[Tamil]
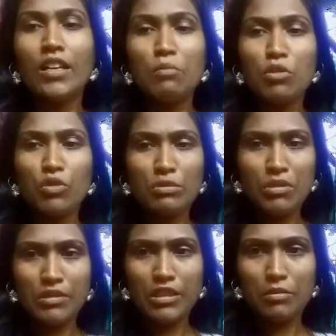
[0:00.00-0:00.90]
நம்ம உடம்ப
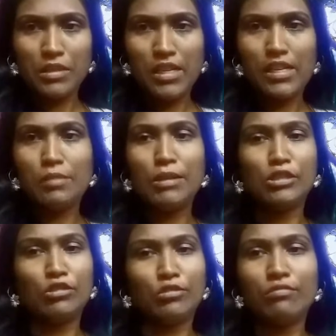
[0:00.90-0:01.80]
வந்து நம்ம நல்லா
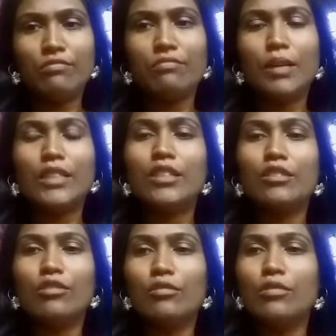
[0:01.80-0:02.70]
பார்த்துக்கணும்
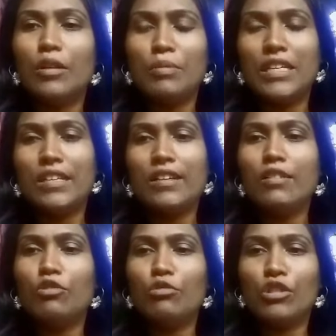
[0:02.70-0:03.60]
பார்த்துக்கணும் அப்படின்னா
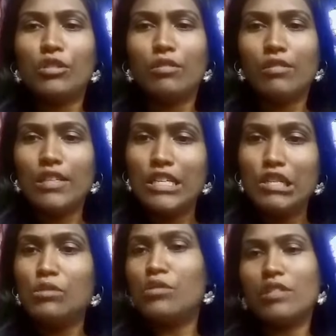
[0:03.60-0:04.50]
ஒவ்வொருத்தங்களோட
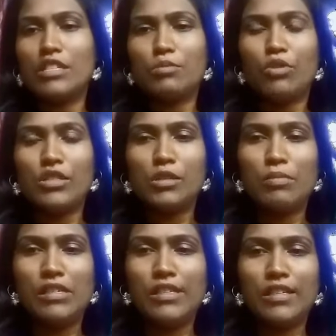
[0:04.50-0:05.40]
இண்டிவிஜுவல்
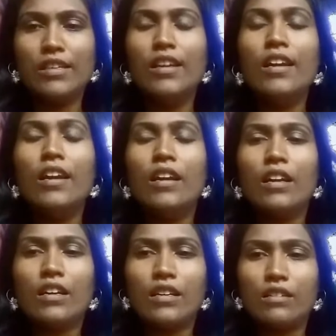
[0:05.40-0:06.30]
ரெஸ்பான்சிபிலிட்டி
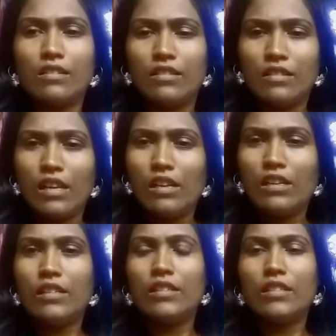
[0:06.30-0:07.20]
நல்ல
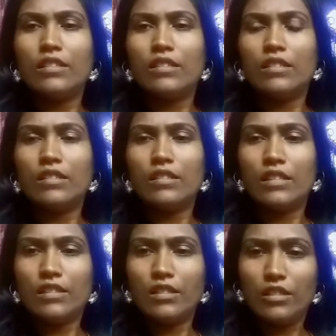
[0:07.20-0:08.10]

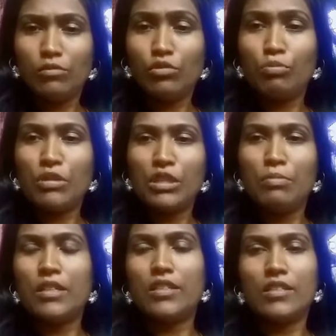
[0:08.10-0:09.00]
ரத்தம் உற்பத்தி
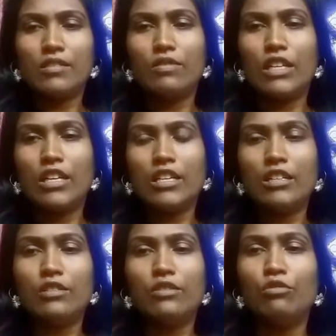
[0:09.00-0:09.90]
பண்ணுற வகையான
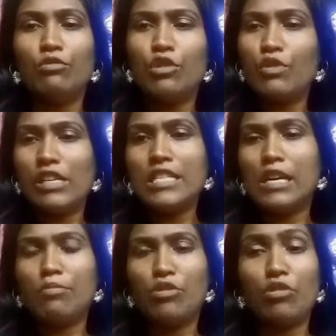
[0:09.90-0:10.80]
உணவுகளை
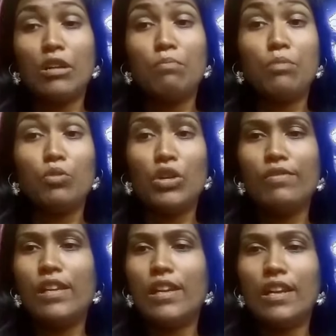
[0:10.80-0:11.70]
சாப்பிடணும் நம்ம
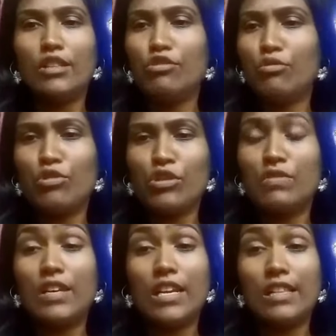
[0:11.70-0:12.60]
உணவில் இல்லாத
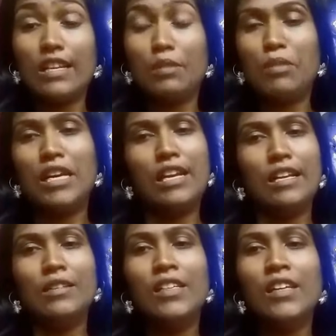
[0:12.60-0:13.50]
நியூட்ரிஷன் வேறு எதுலேயுமே
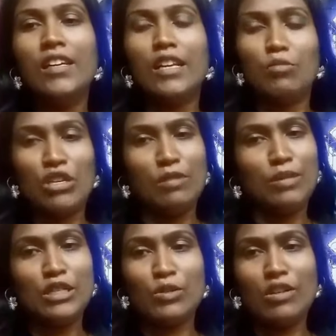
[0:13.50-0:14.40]
இல்லை நான்
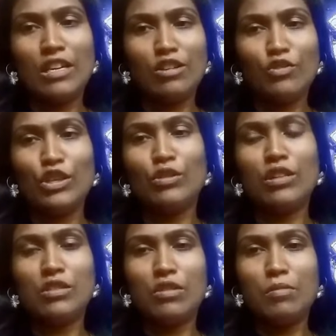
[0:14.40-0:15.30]
முன்னமே சொன்னேன் என்னோடய
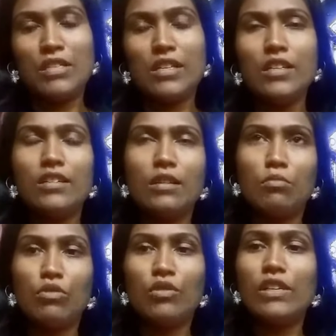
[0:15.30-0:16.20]
வீடியோவில் சொன்ன மாதிரி
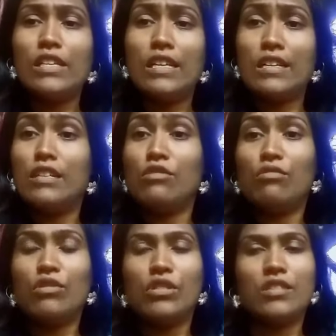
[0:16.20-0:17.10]
நம்ம உணவில் நிறைய
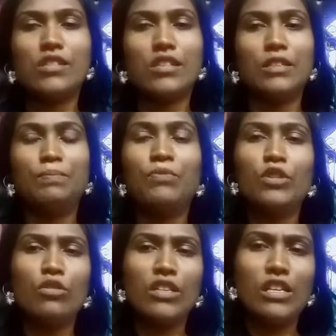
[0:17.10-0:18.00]
நியூட்ரிஷன்ஸ் இருக்குது
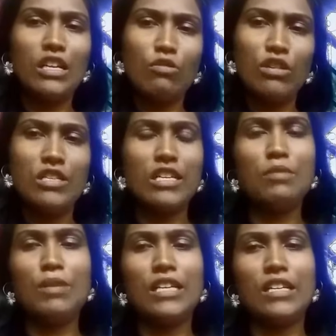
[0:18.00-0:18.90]
ஸோ இதில் நான் ஒரு
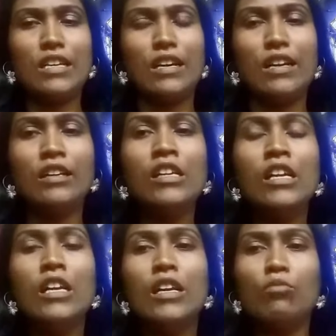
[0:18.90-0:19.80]
ட்ரிங்க் பண்ணியிருக்கேன்
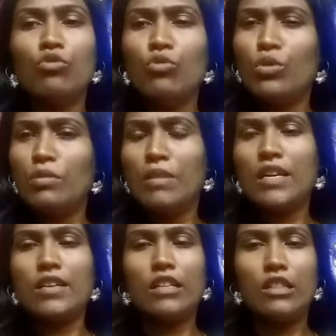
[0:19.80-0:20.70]
மூணுமே
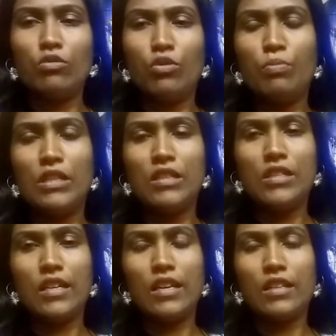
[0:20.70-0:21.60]
ரத்த உற்பத்தி
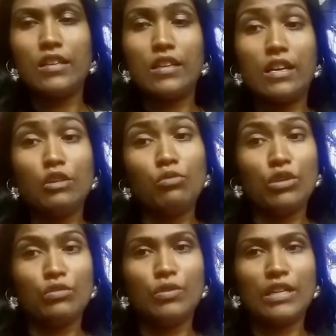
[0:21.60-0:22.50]
செய்கிறதுக்கான
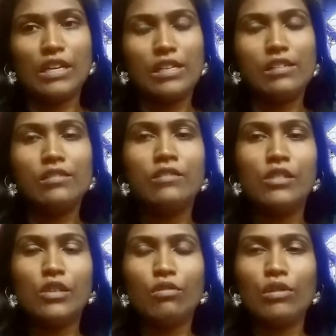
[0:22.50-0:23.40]
உணவு வகைகள்
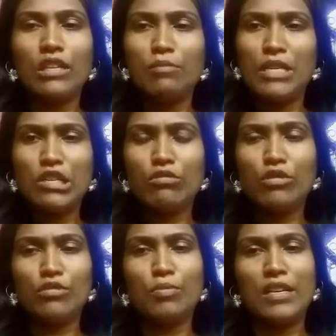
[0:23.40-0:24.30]
ஸோ இதில்
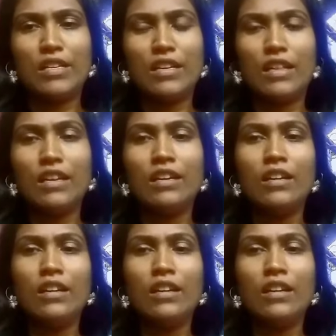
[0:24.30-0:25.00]
பீட்ரூட் யூஸ் பண்ணியிருக்கேன்